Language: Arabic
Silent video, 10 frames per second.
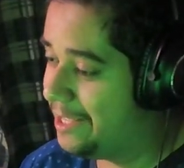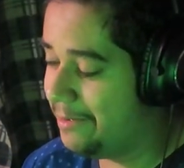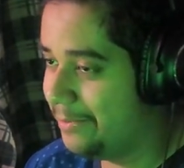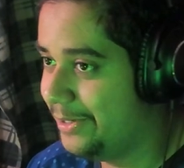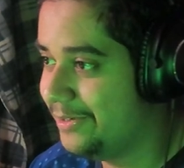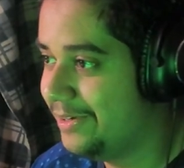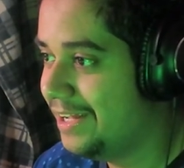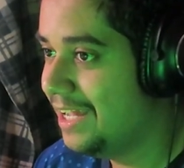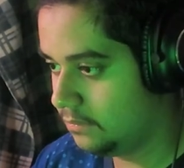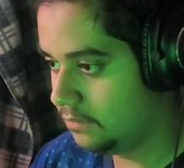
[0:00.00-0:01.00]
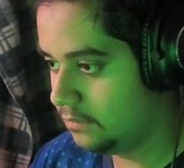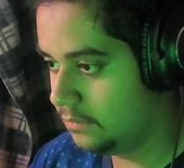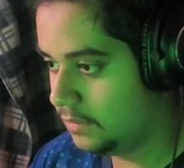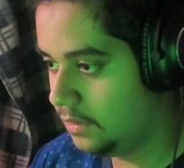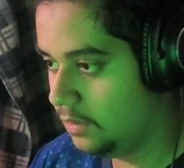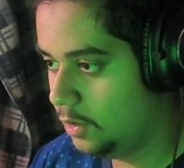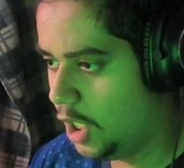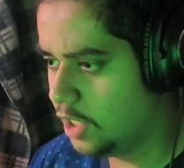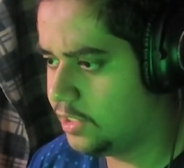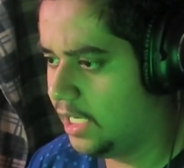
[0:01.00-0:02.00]
ديما بونو
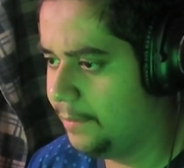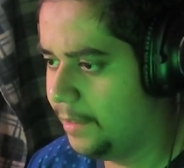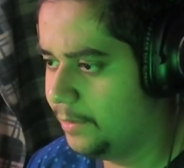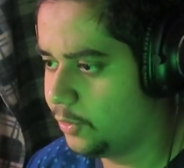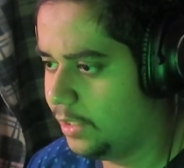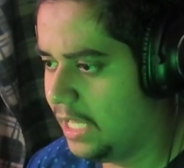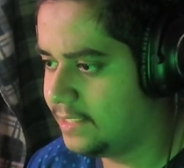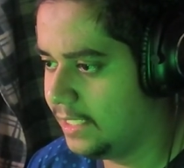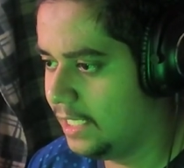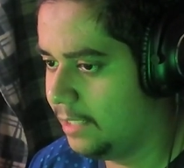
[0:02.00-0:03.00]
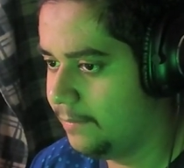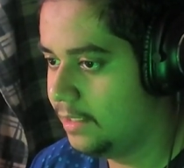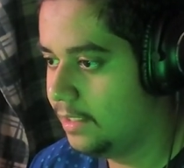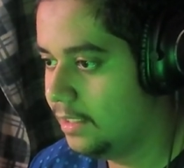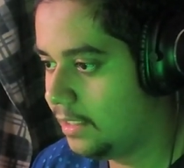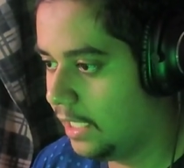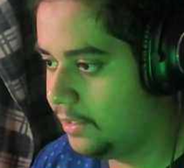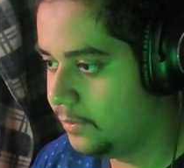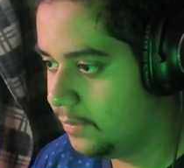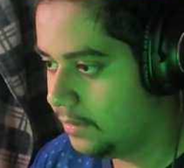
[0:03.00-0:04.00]
يا سلام يا مترو يا سلام
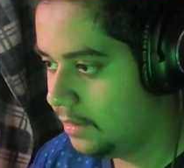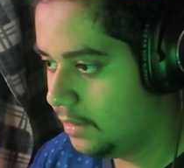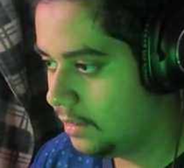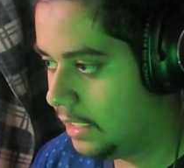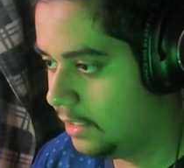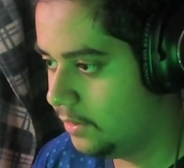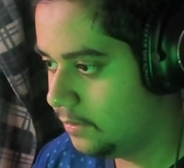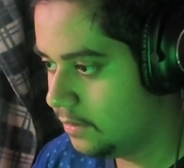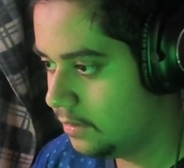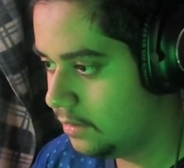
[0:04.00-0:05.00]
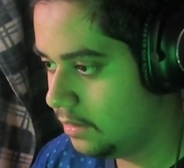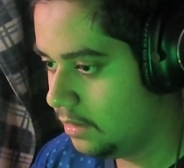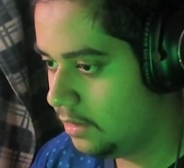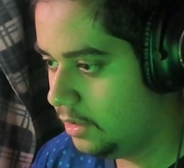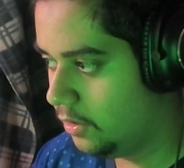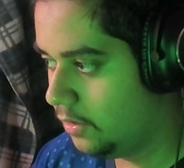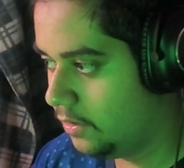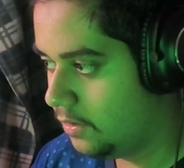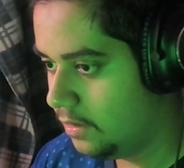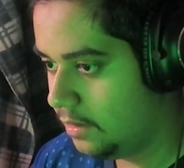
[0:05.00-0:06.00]
كنو كنو
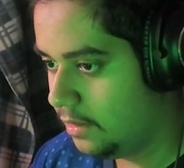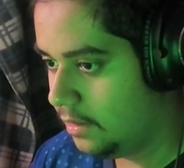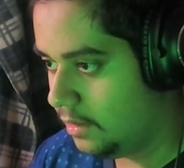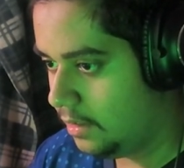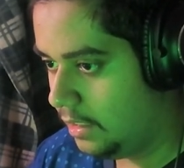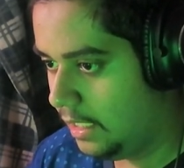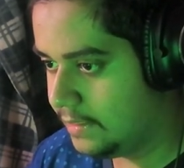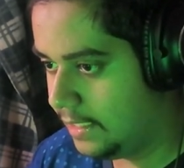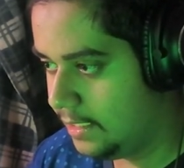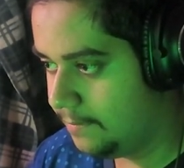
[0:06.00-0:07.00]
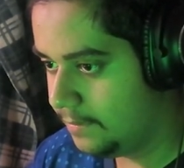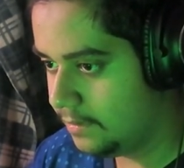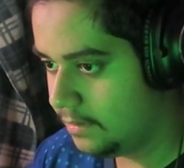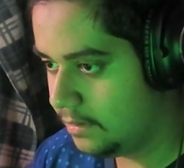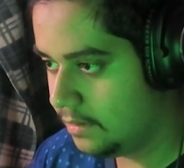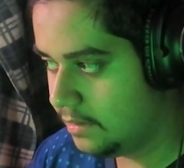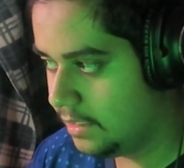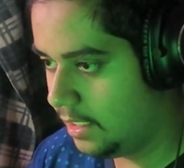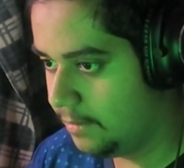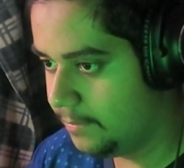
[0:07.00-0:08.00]
يهو يلا يا سالم
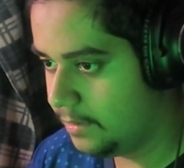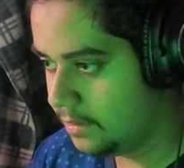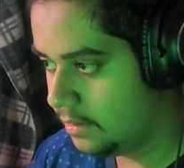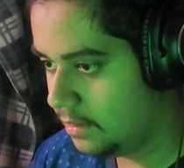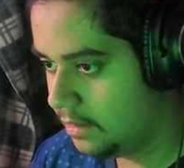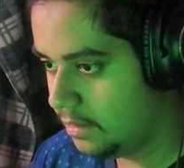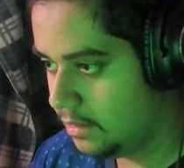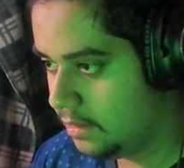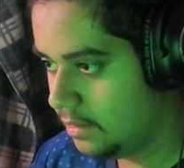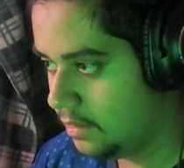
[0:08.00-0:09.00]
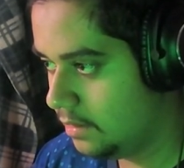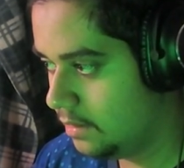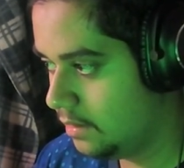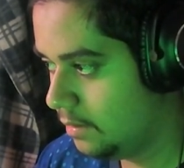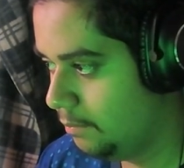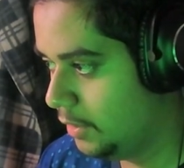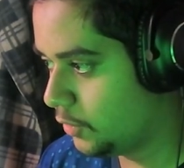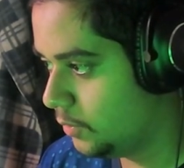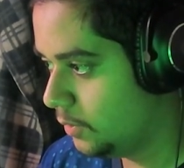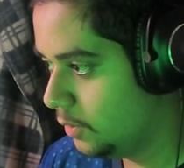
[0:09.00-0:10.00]
سالم مترو